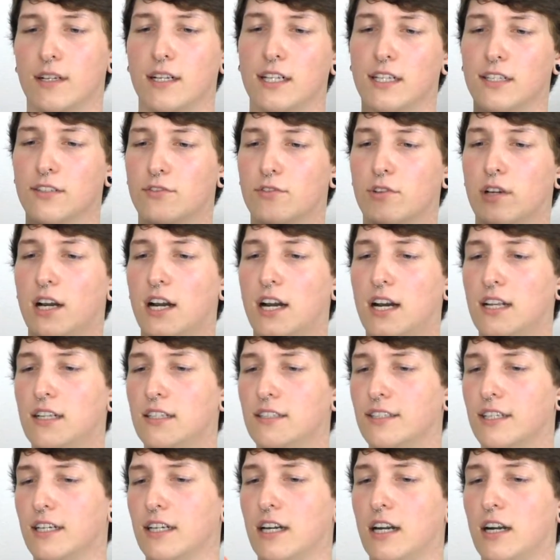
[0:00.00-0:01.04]
Also
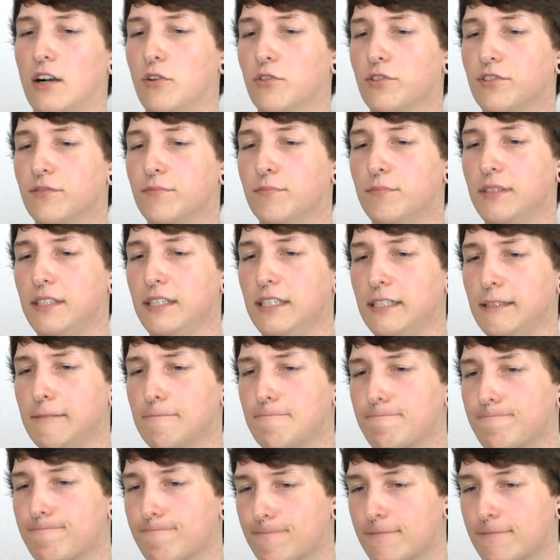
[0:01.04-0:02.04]
alle nach außen biegen.